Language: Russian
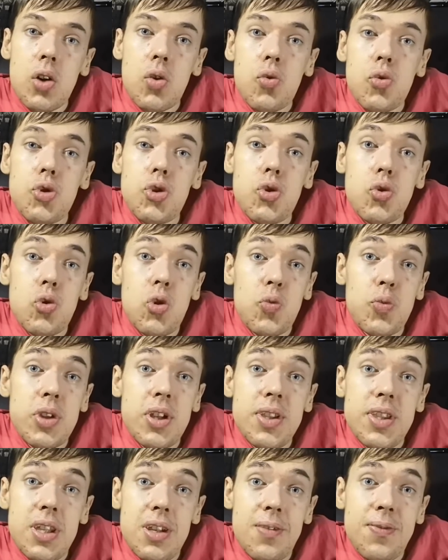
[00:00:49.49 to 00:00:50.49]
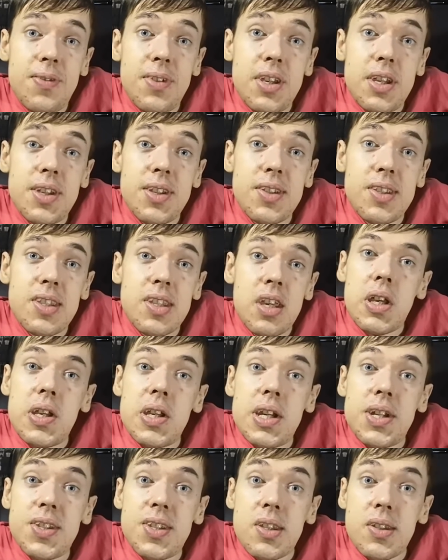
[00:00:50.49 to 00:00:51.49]
очень удобный интерфейс и
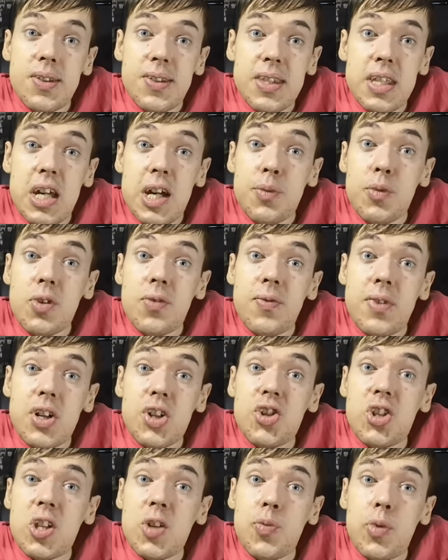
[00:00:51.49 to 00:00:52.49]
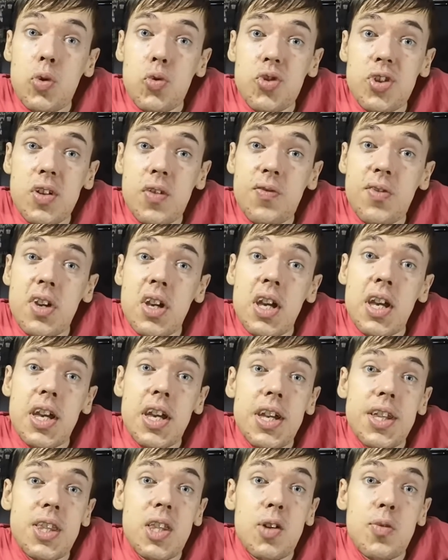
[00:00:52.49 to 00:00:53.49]
один из самых важных плюсов –
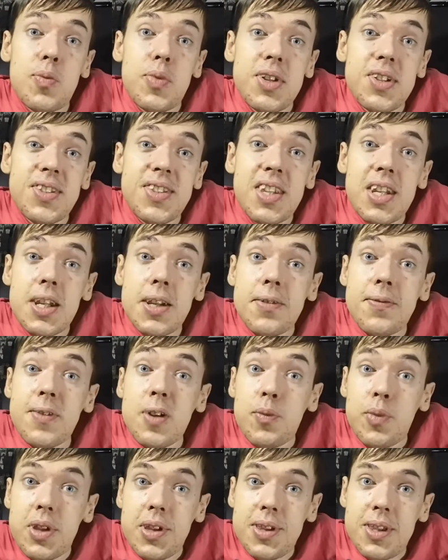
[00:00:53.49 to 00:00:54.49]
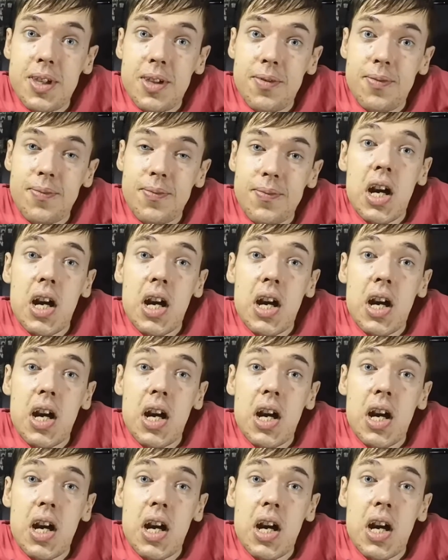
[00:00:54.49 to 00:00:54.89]
это быстрые выплаты.